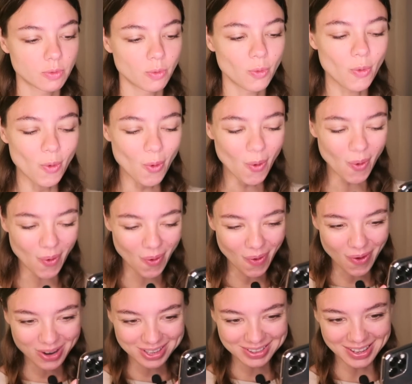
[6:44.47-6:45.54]

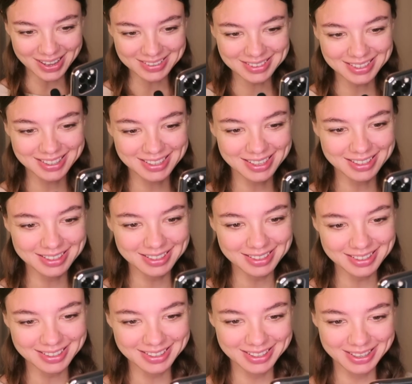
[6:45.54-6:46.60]
О, классные
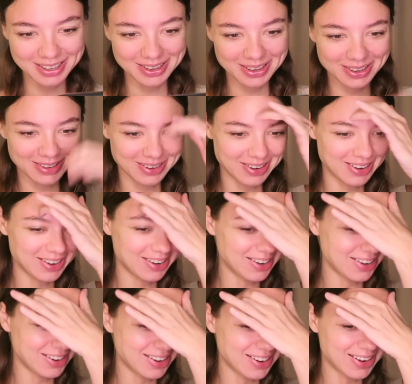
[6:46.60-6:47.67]
какие!
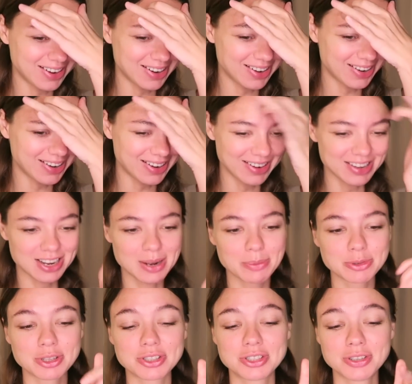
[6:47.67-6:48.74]
Я как
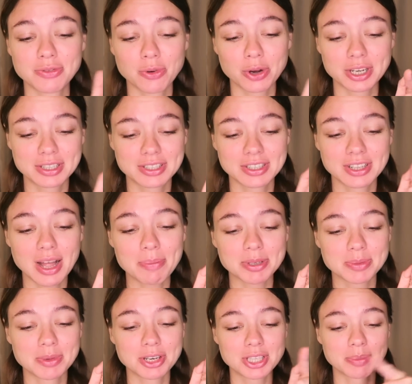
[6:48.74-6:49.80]
будто с него их сняла.
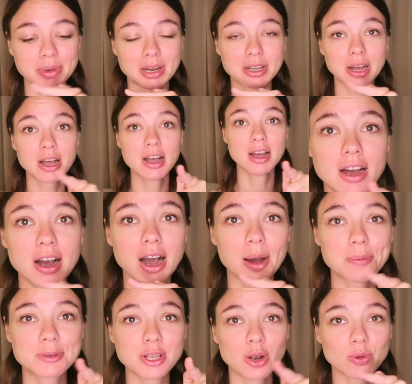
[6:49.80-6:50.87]
Посмотрите, мы
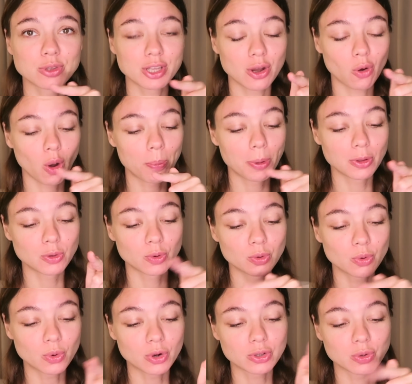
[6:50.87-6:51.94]
абсолютная копия друг
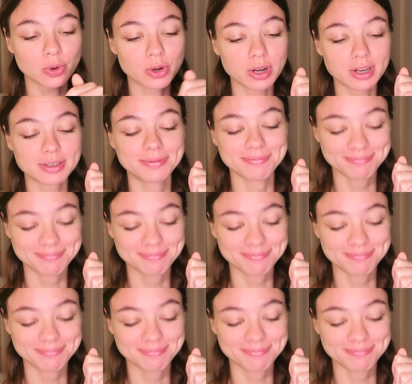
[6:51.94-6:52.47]
друга, только,